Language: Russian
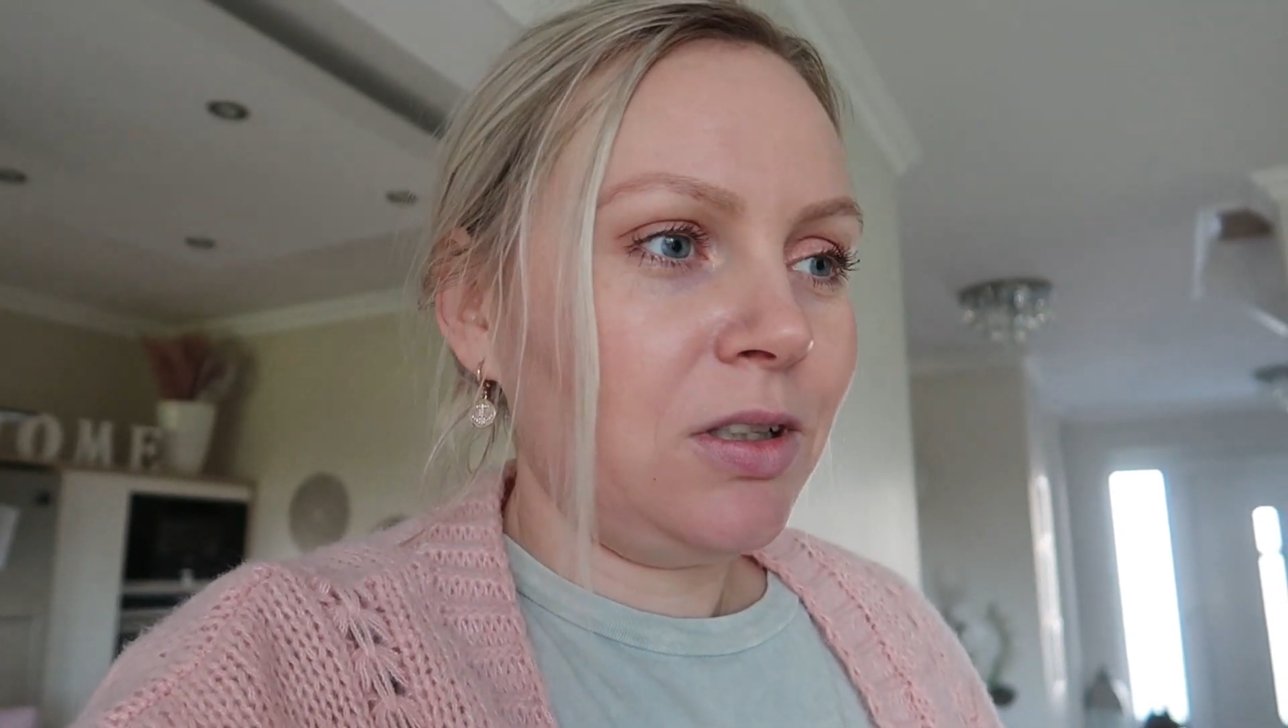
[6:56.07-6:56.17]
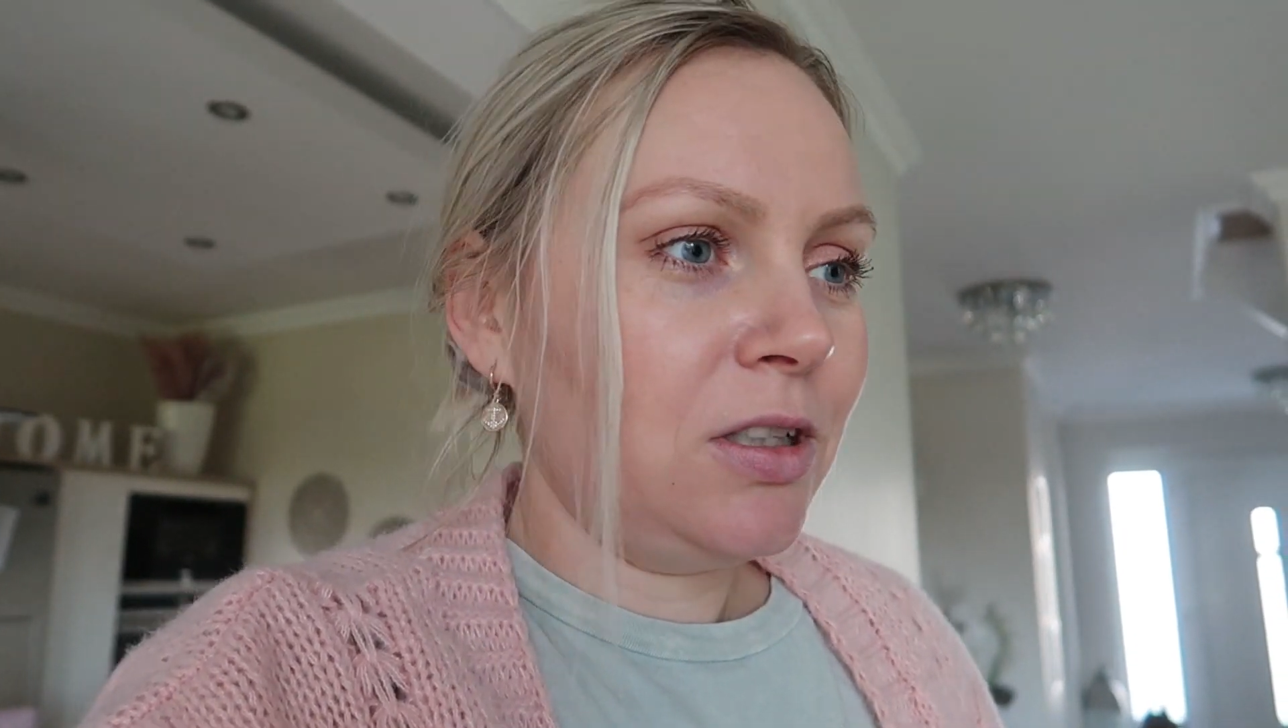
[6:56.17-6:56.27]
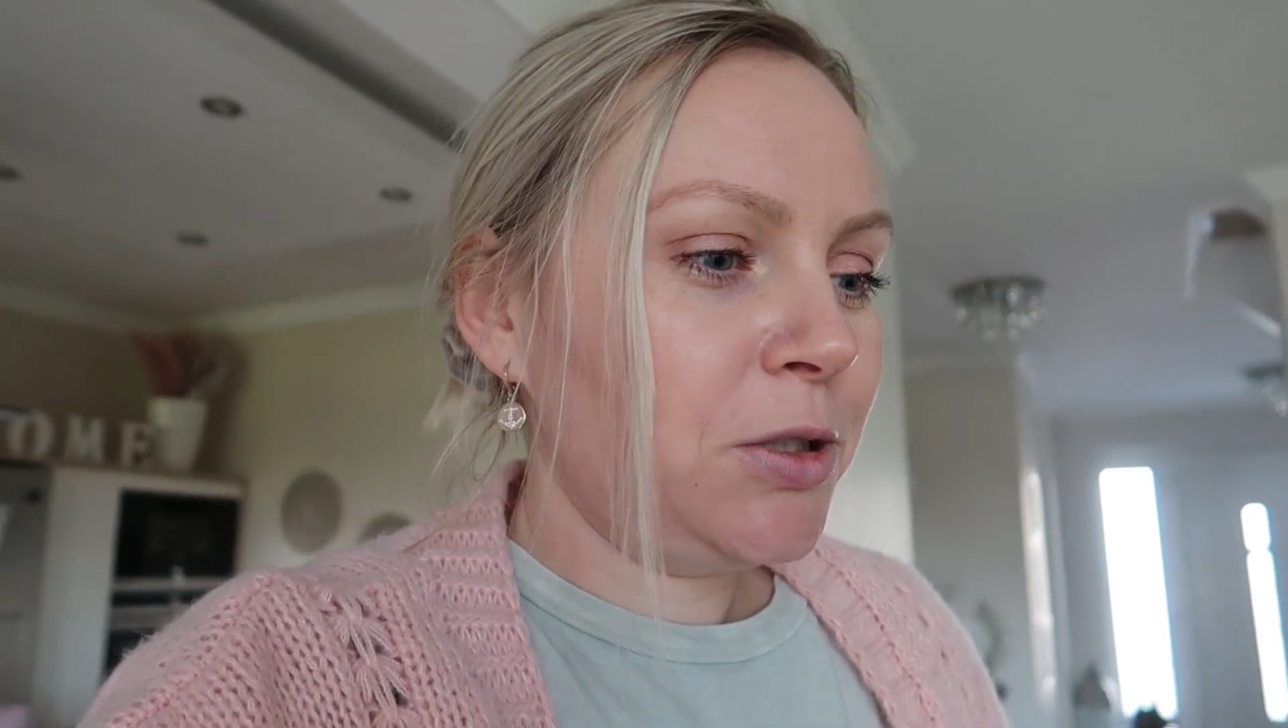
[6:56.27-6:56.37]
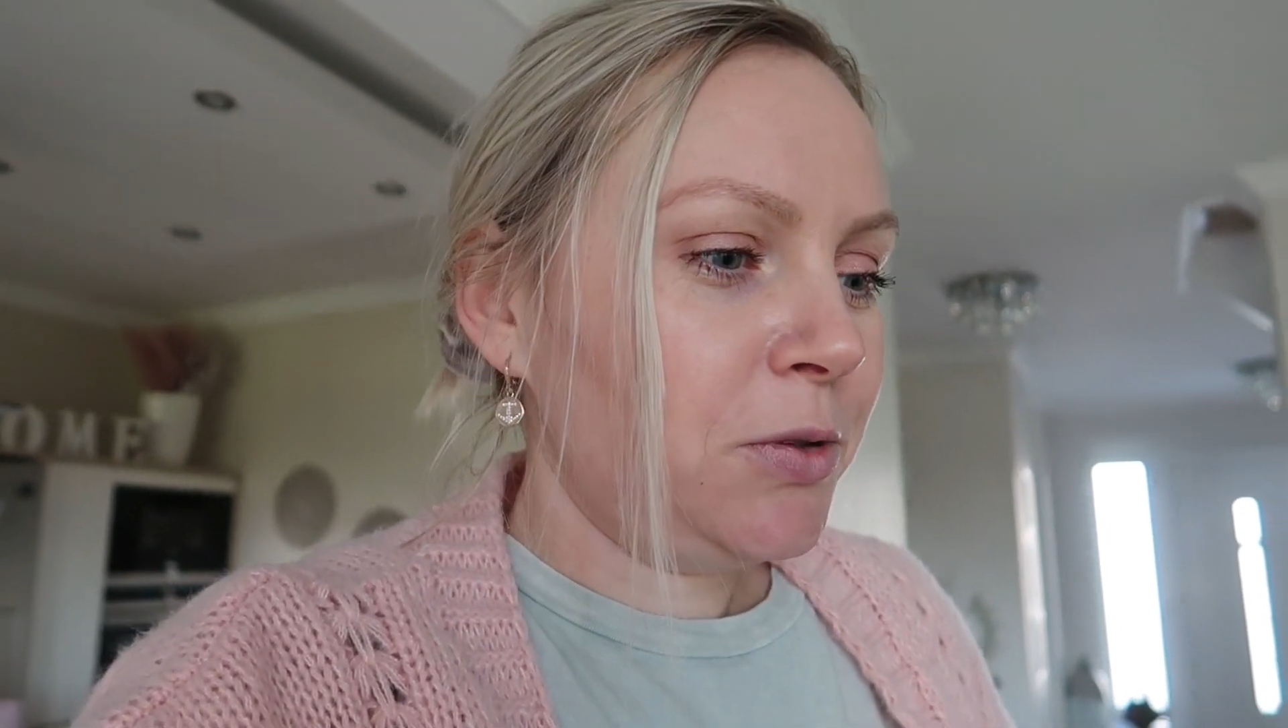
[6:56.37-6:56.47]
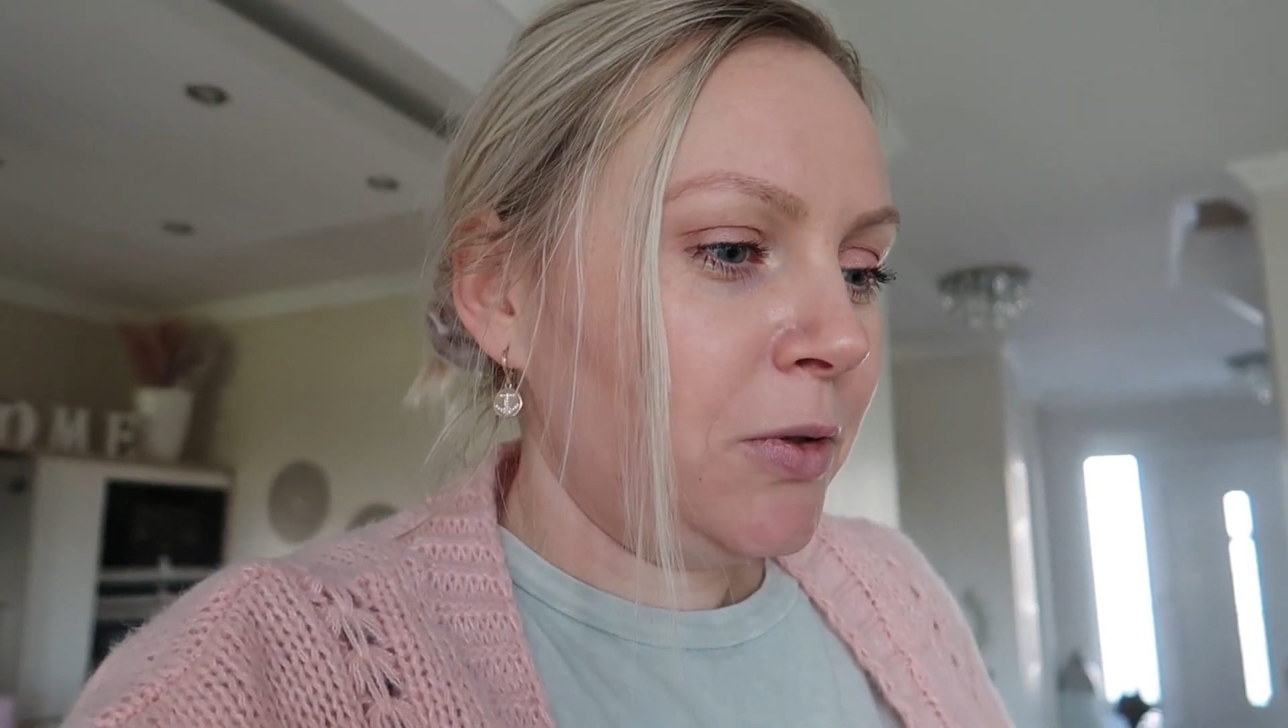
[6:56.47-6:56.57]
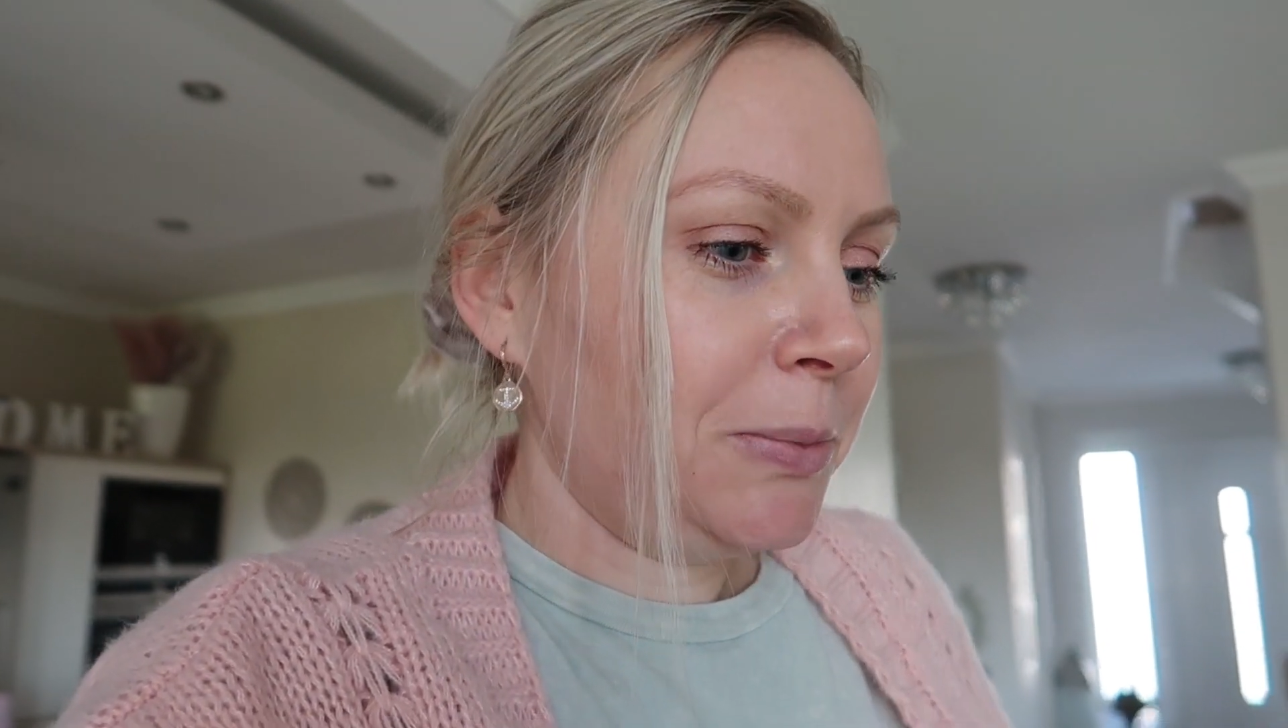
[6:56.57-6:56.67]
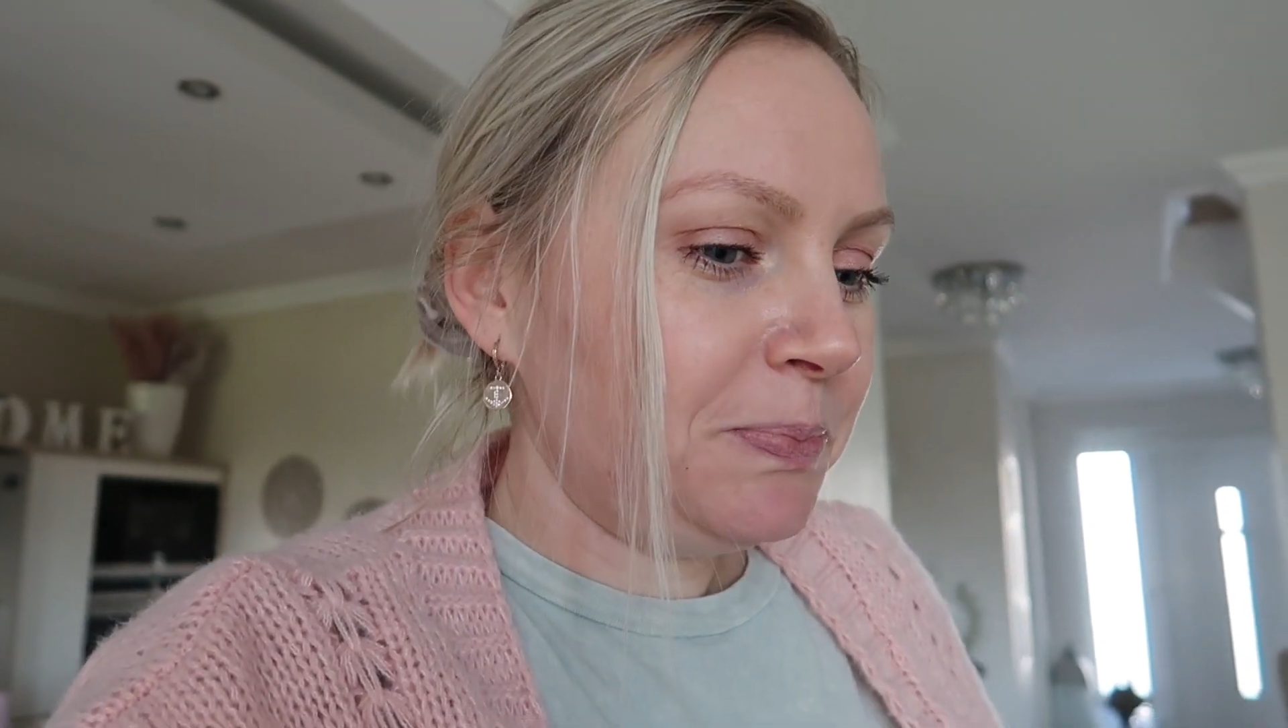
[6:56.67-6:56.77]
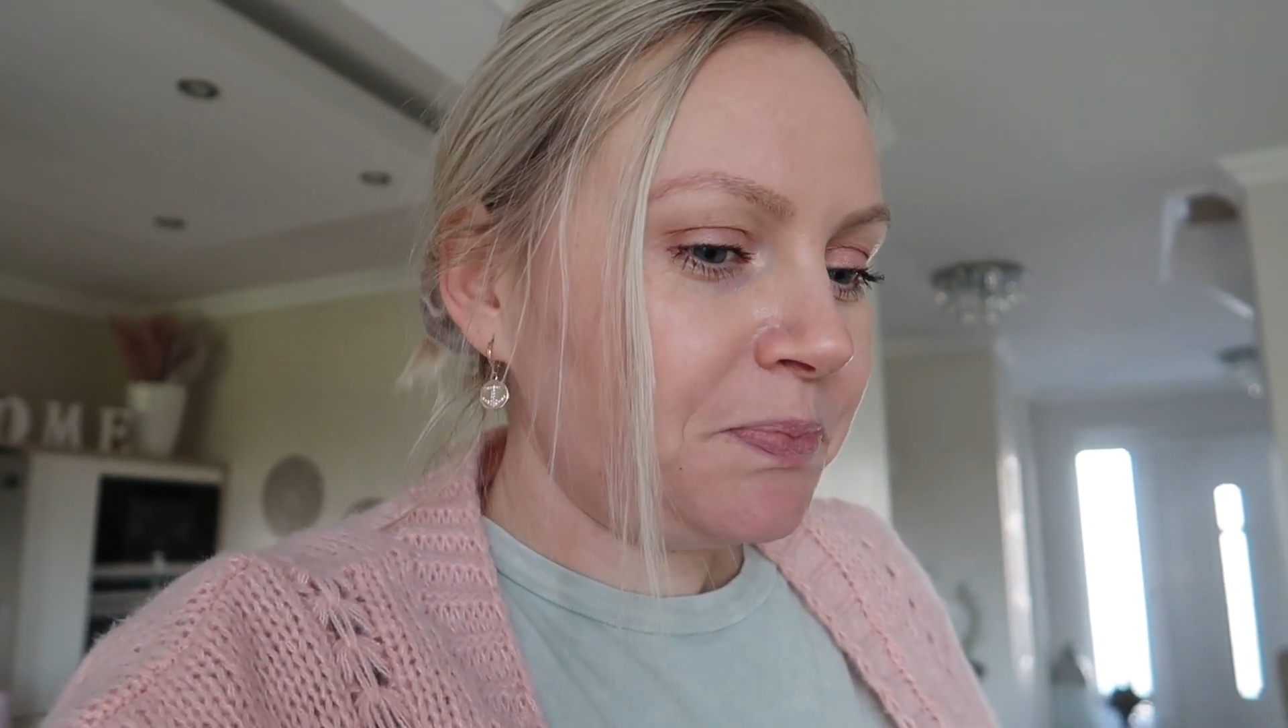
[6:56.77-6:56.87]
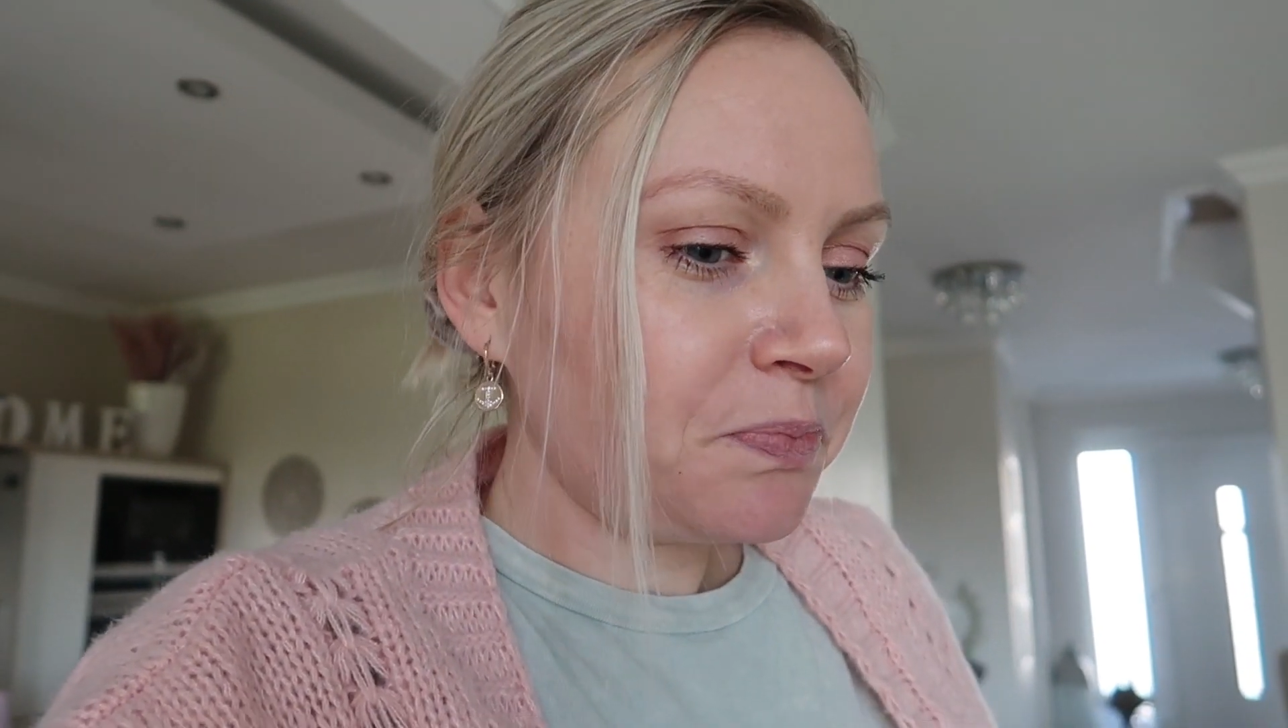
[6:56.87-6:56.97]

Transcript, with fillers: ни до чего.